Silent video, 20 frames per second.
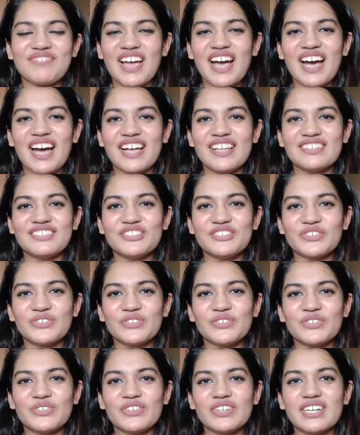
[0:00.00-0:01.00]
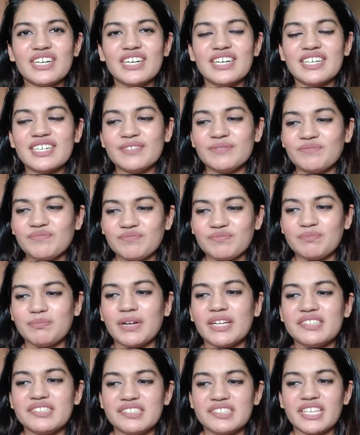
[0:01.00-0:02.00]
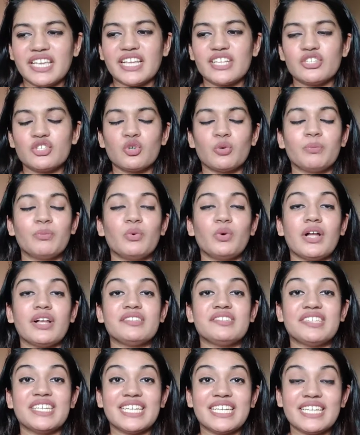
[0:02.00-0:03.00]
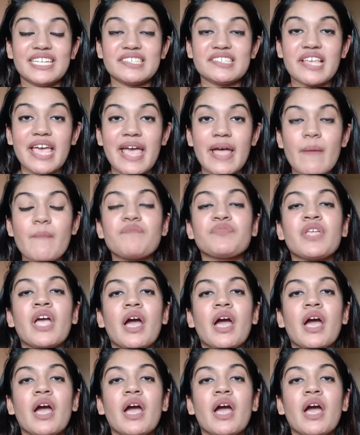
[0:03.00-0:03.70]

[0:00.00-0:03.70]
हाँ तो बस ये जो पूरा सीरीज़ है